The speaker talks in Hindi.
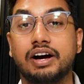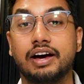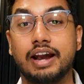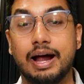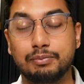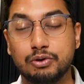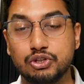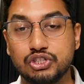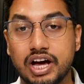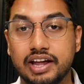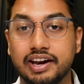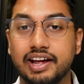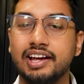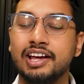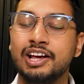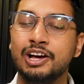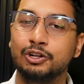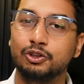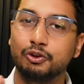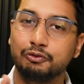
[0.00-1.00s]
में अगर आपको जाना है
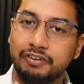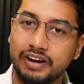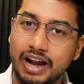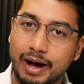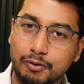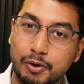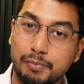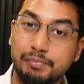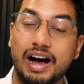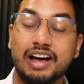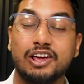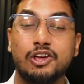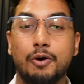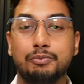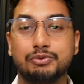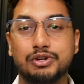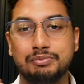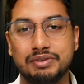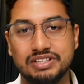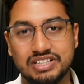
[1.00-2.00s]
तो फिर आपको बाकी
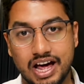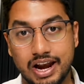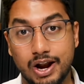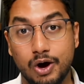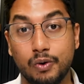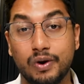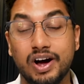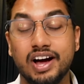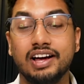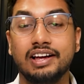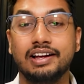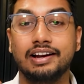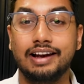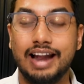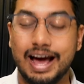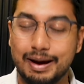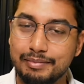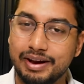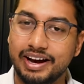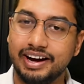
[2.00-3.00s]
ऑप्शन में जाना होगा
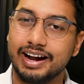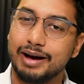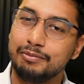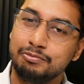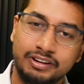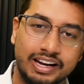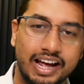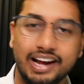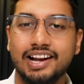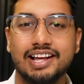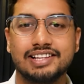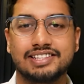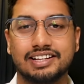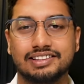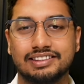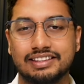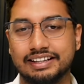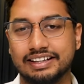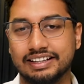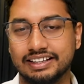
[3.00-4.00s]
लेमिनेट आप नहीं ले
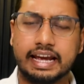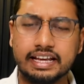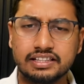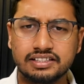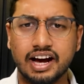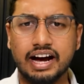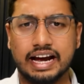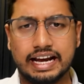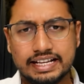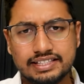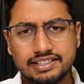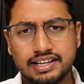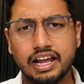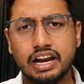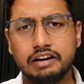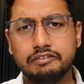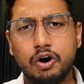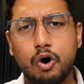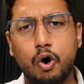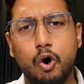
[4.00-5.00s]
सकते इसका इसके
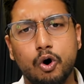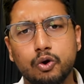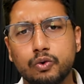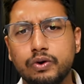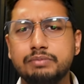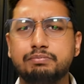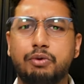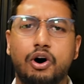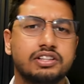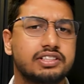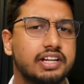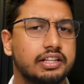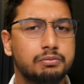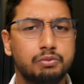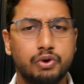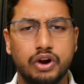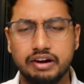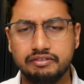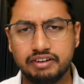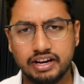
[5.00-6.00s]
अलावा और कोई बहुत ज्यादा
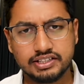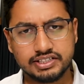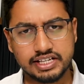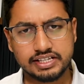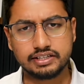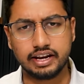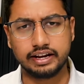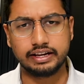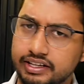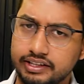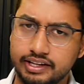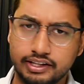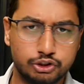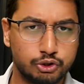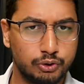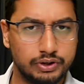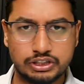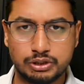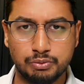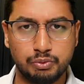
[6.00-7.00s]
बुराई वाली चीज नहीं है एक
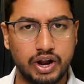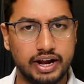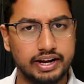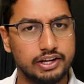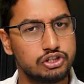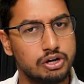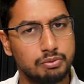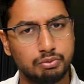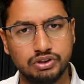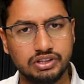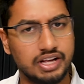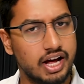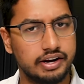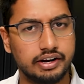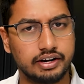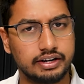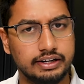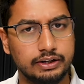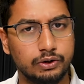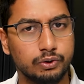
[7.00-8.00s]
छोटी सी बुराई है जो आपको ध्यान
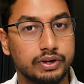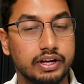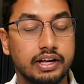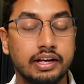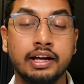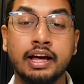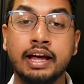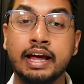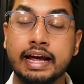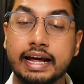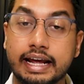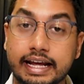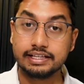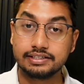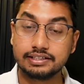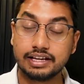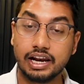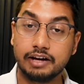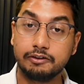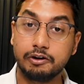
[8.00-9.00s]
रखनी होगी
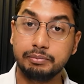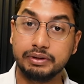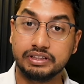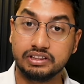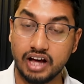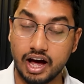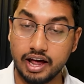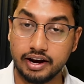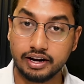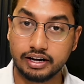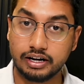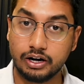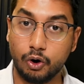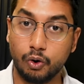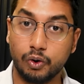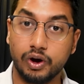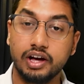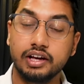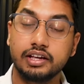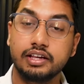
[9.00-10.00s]
इसके अलावा हमें ध्यान रखना
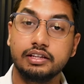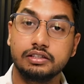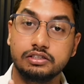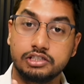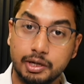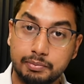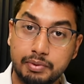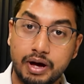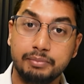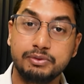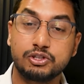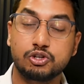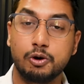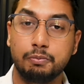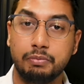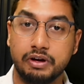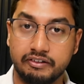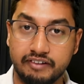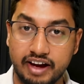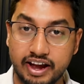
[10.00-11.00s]
होगा कि जब हम इसको
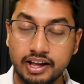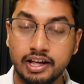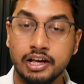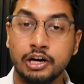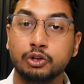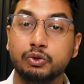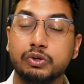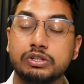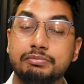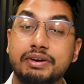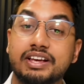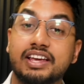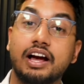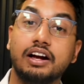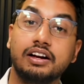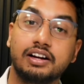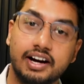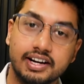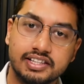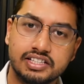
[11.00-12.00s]
बनवाएं तो इसमें क्या
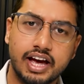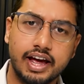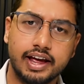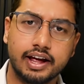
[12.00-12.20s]
खर्चा